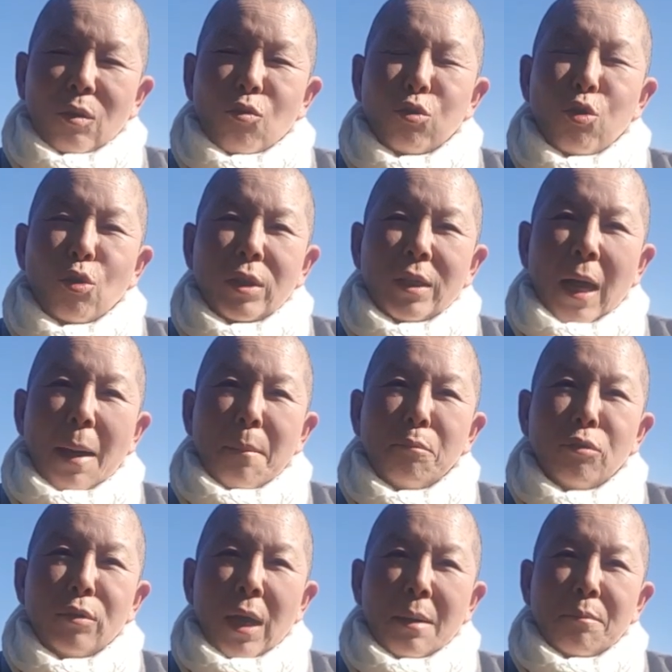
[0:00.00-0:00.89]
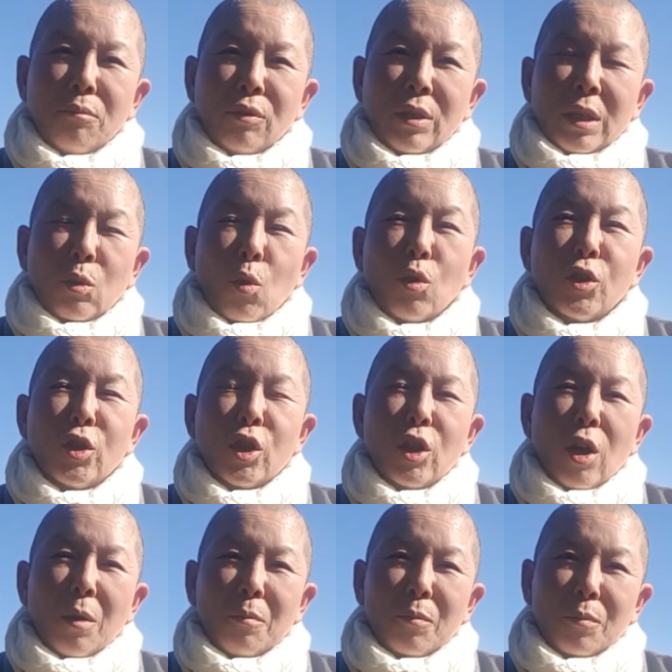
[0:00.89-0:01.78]
구독자 한 분한 한 분이
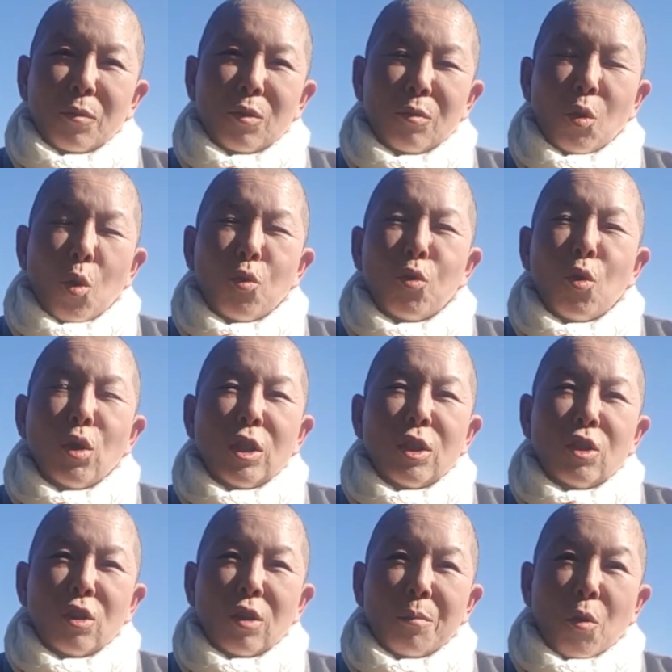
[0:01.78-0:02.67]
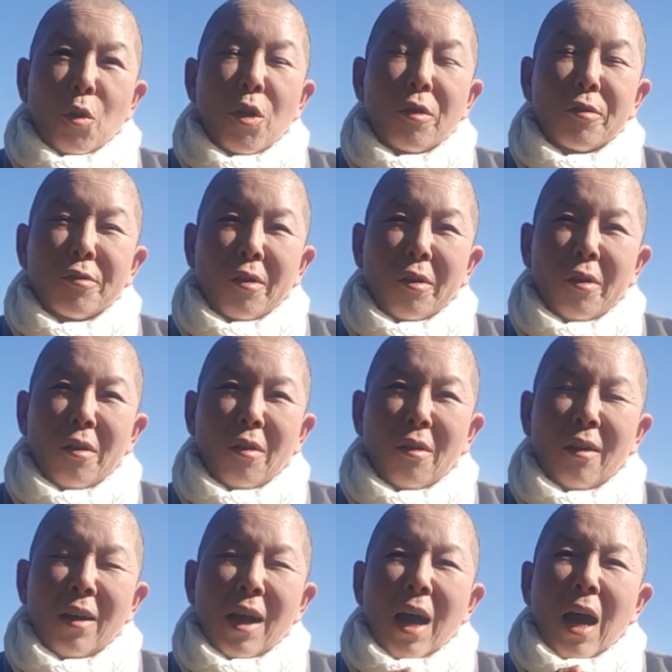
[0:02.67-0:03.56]
꽃처럼 꽃송이처럼
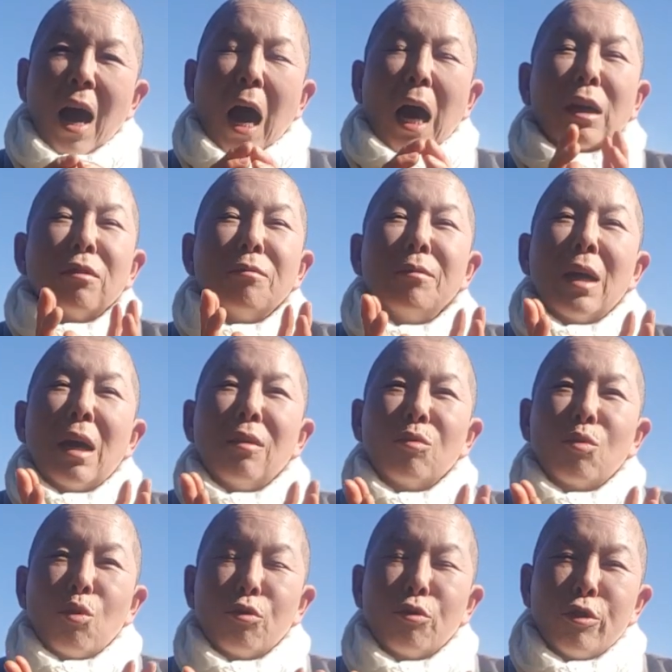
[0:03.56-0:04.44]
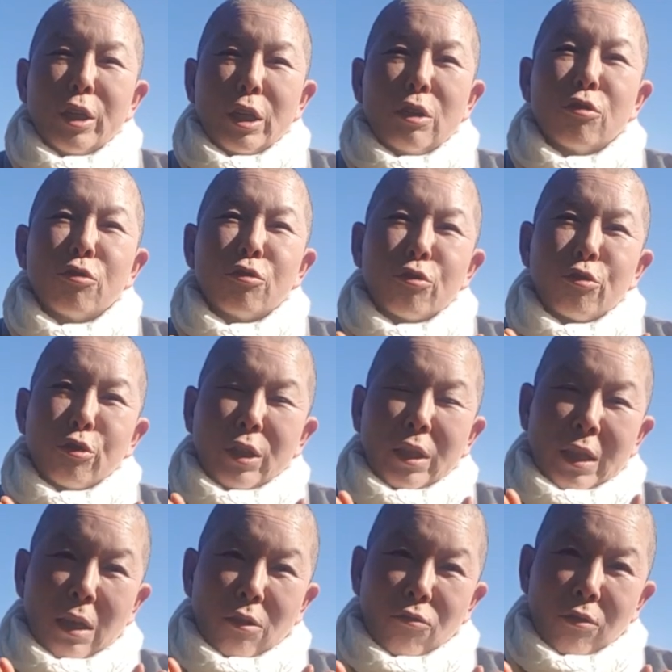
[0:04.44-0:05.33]
모여서 아름다운 꽃을 이룰 수도
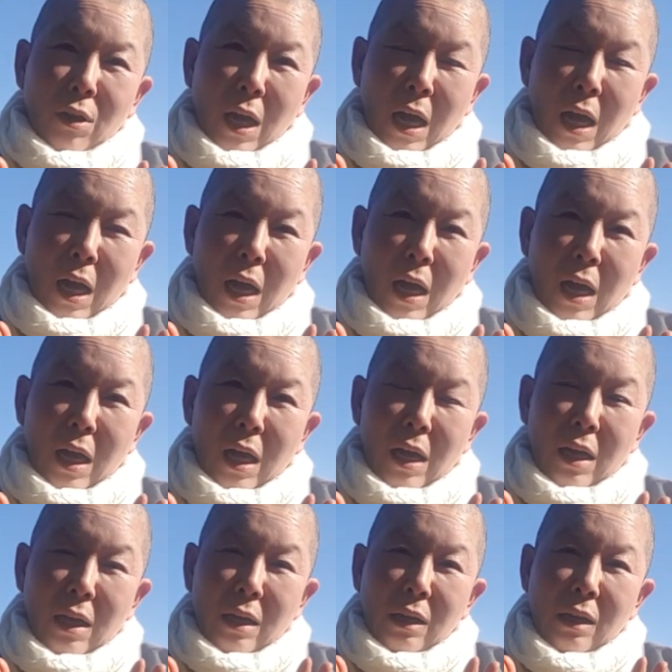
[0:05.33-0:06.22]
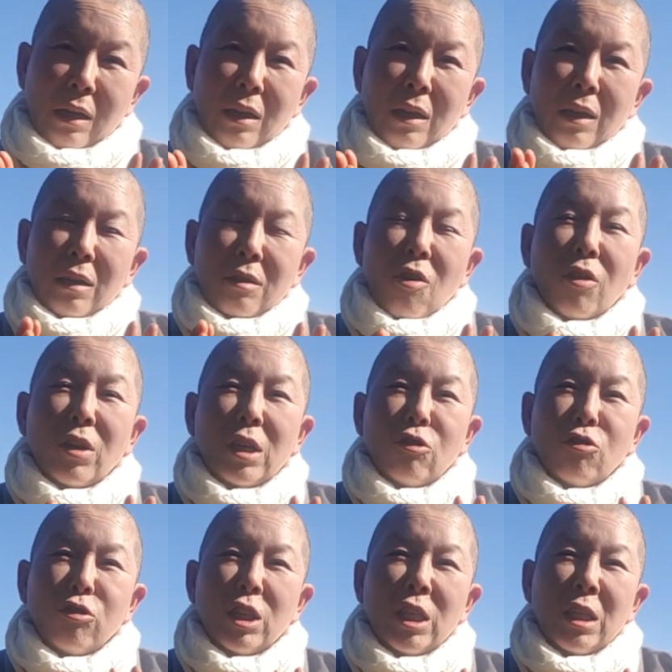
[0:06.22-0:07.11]
있겠구나.
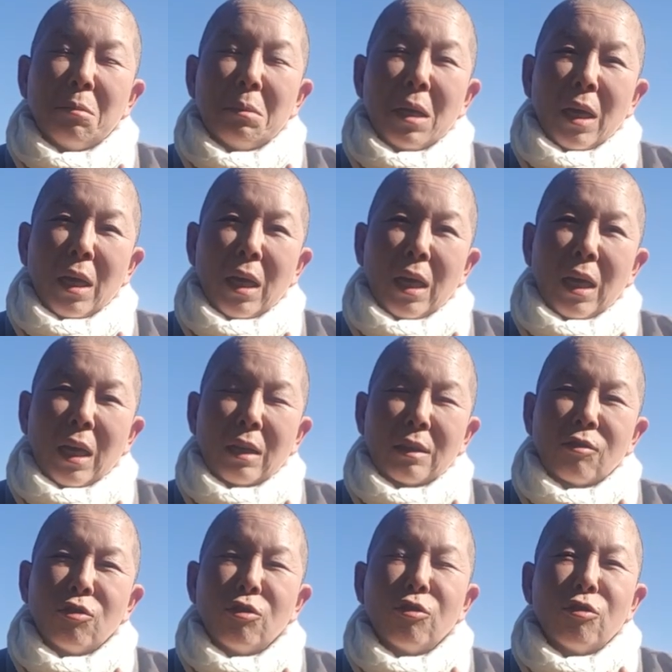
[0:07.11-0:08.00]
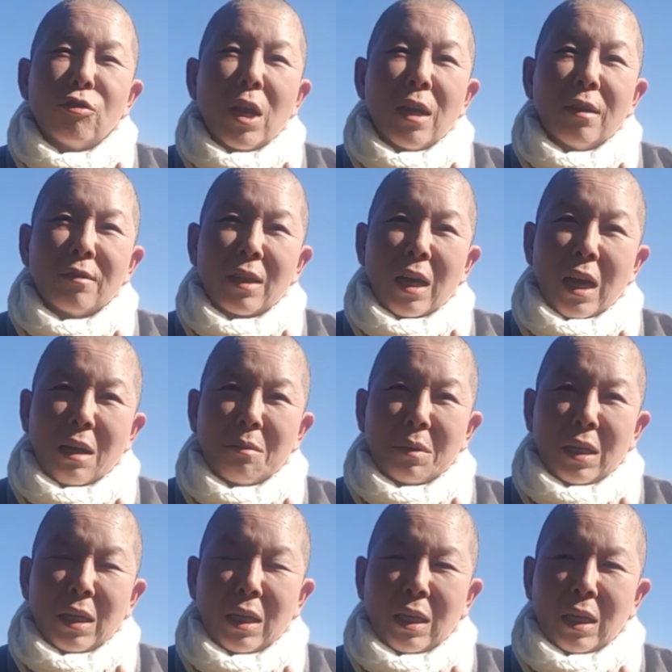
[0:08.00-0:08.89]
거기 중심에 승주라는
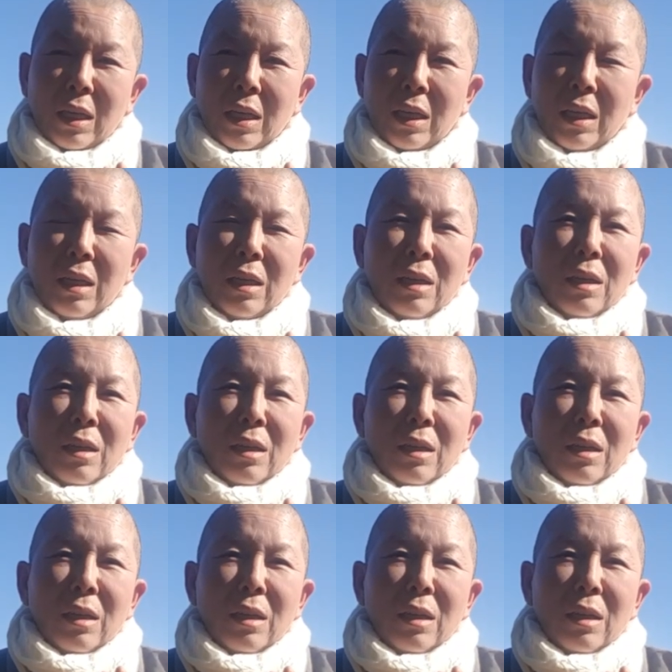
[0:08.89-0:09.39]
사람이